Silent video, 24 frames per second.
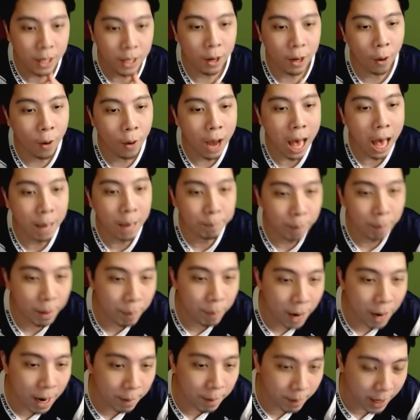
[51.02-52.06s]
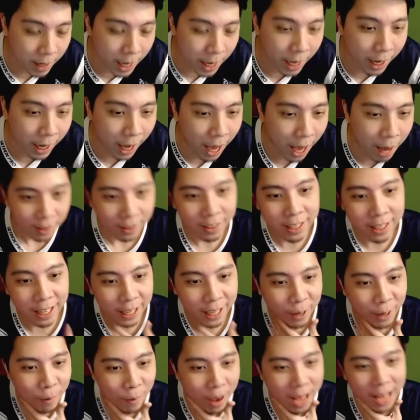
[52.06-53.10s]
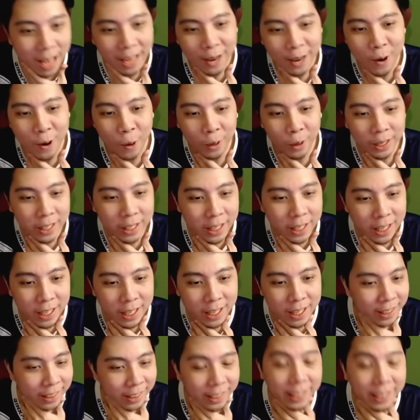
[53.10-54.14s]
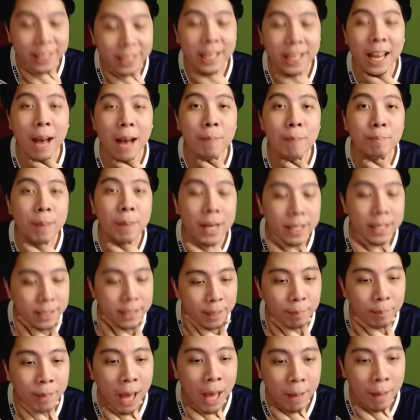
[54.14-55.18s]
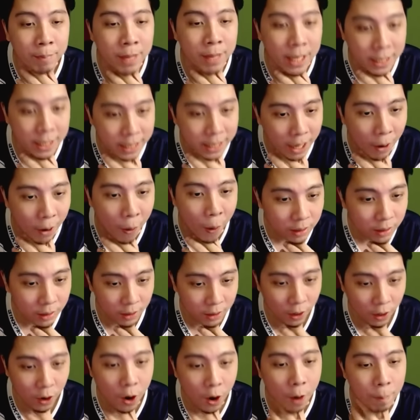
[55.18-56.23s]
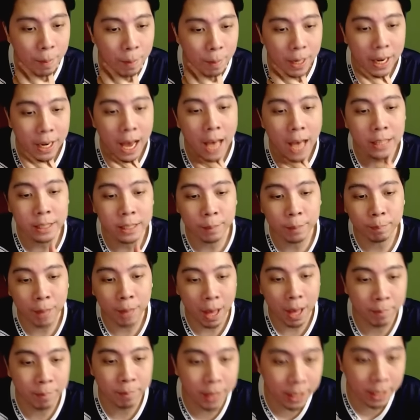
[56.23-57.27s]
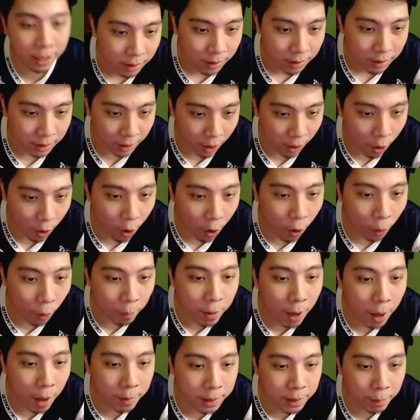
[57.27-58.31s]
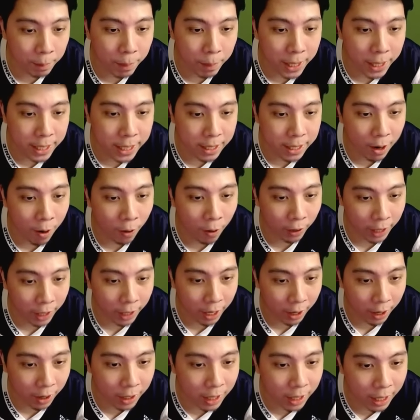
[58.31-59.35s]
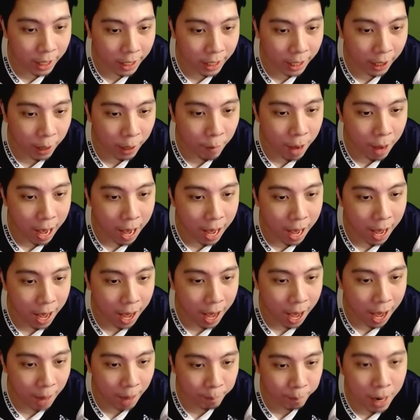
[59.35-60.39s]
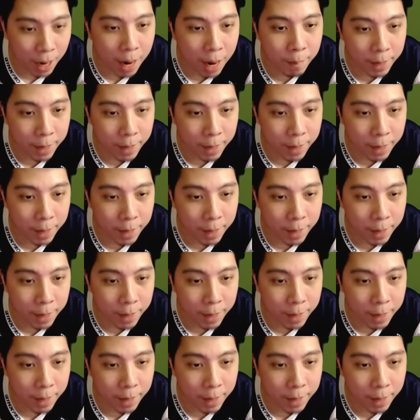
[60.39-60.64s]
ลองอัดไปเพิ่มนั่นเองนะครับเรียกได้ว่าก่อนที่กิจกรรมเปิด 10 แถม 1 จะออกแล้วก็เปิด 50 แถม 1 สกอร์ครบรอบ 10 ปีจะออกเนี่ยก็เลยเรียกได้ว่าอัดเพิ่มไป